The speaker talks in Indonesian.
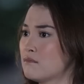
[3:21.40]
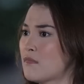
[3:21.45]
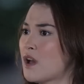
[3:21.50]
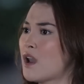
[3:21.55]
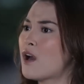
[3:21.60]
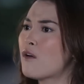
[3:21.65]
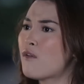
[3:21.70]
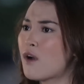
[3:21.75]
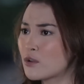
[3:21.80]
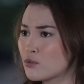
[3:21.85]

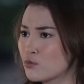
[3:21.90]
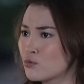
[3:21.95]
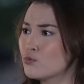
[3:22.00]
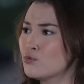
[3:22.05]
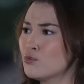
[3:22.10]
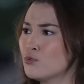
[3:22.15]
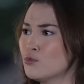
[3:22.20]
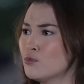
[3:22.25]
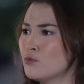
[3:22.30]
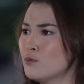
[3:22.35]
malah
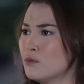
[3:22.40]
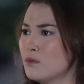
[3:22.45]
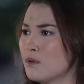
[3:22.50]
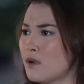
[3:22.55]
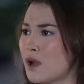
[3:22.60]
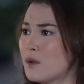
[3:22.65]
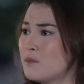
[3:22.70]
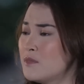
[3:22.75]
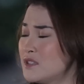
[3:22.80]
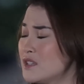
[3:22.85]
waktuku tuh
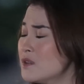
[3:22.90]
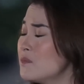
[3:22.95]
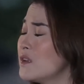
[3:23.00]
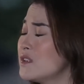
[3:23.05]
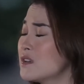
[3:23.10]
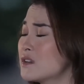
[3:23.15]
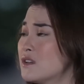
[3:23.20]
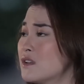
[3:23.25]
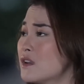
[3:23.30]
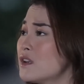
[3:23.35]
habisnya
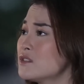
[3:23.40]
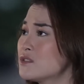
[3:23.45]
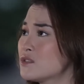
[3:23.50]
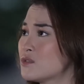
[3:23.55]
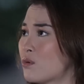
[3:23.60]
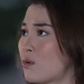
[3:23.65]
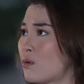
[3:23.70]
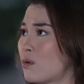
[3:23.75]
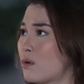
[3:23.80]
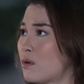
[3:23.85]
banyak di resto.